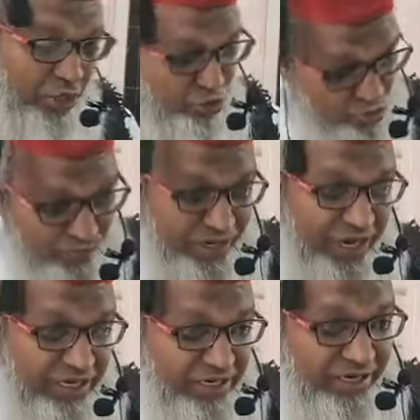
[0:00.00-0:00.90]

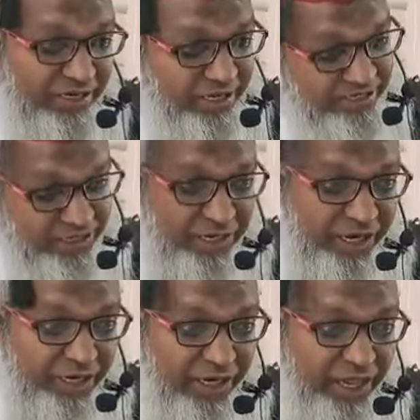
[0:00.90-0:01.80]
சுவரான் கேட்டார்
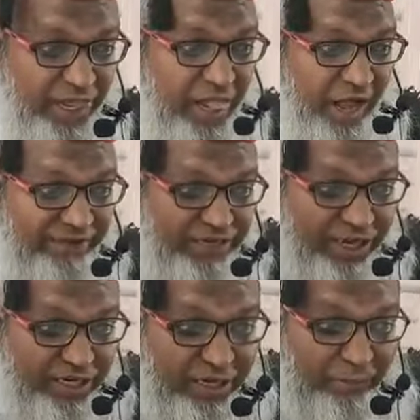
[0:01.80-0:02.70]
இல்லைன்னு அவர்
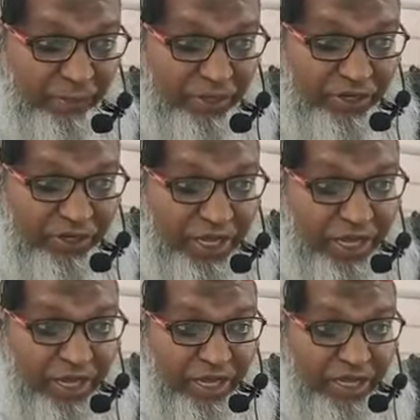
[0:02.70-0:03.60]
கையில் பெரிய
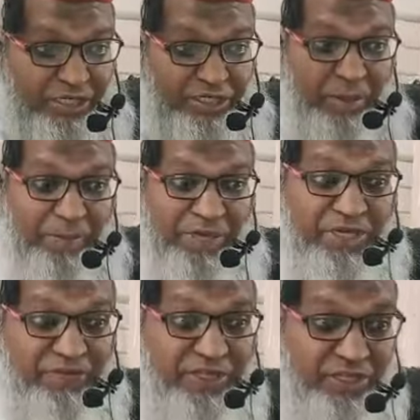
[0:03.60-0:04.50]

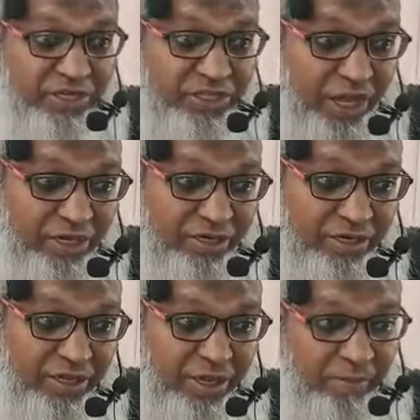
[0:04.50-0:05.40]
சம்மட்டி வைத்திருந்தார்
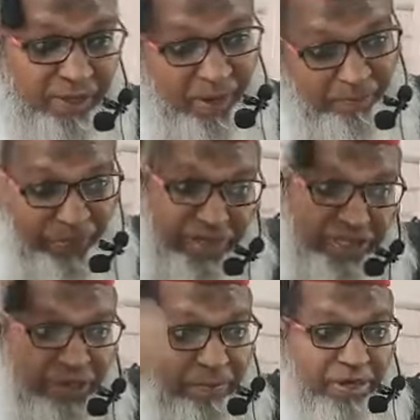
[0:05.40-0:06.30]
மிகப்பெரிய
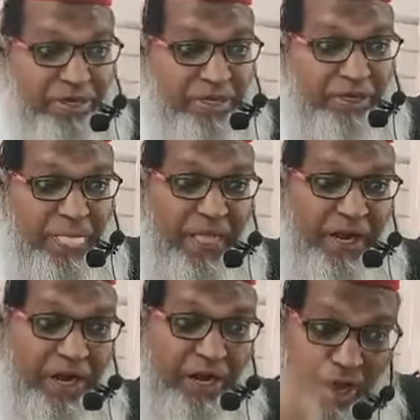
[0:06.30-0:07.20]
சம்மட்டி
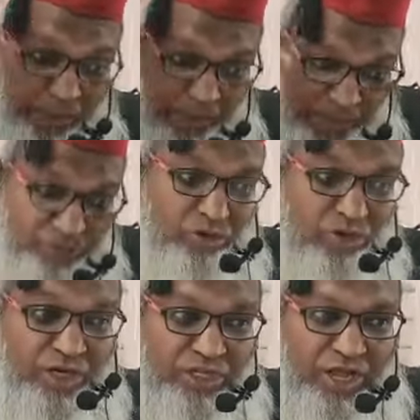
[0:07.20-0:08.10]
நான் ஆமான்னு
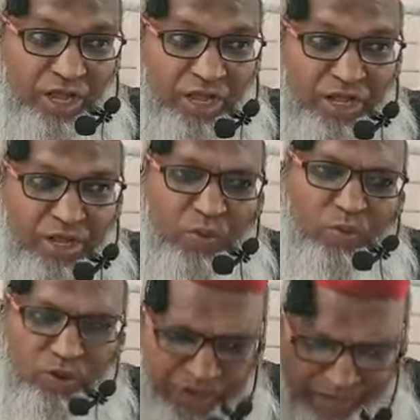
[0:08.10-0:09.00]
சொல்லியிருந்தா
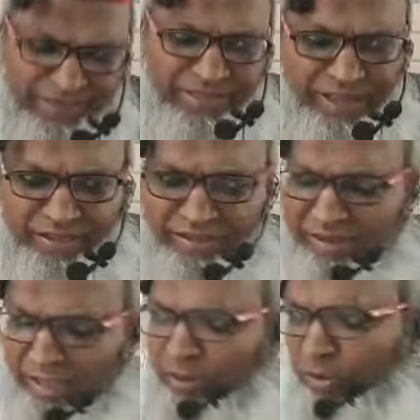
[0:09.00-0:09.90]
ஒரு அடி தான்
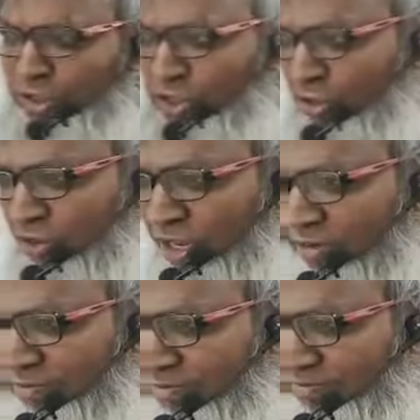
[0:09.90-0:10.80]
கதை முடிஞ்சிருக்குன்னு
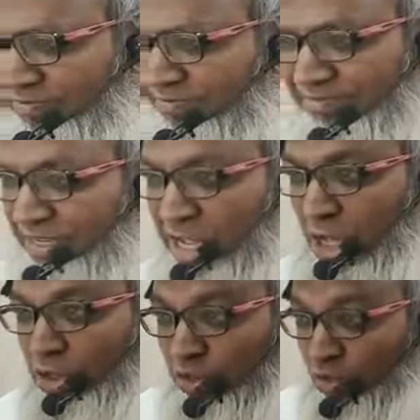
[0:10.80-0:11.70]

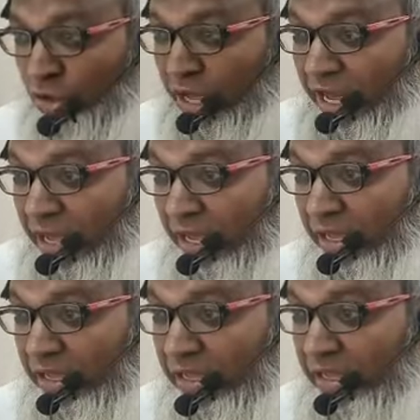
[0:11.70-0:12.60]
தூணே
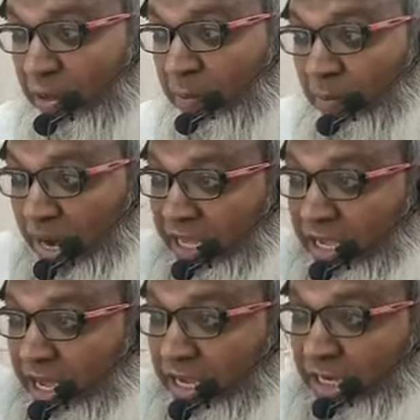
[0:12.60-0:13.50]

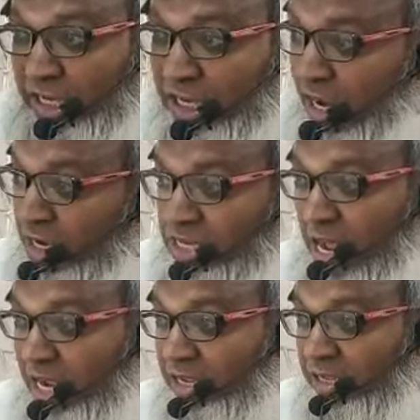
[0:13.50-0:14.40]
மலையே என்று நீ
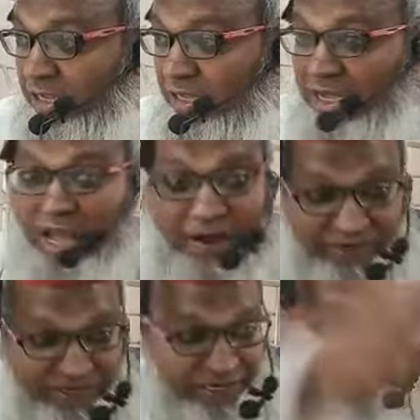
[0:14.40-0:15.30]
அழுதாய்
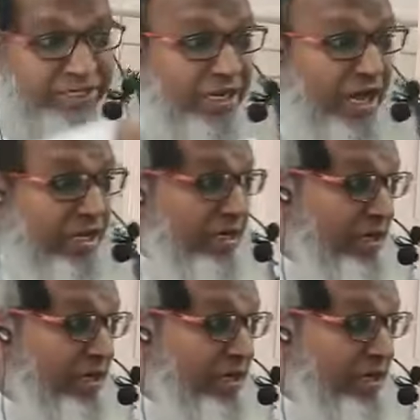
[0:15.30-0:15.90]
அவர் கேட்கிறார்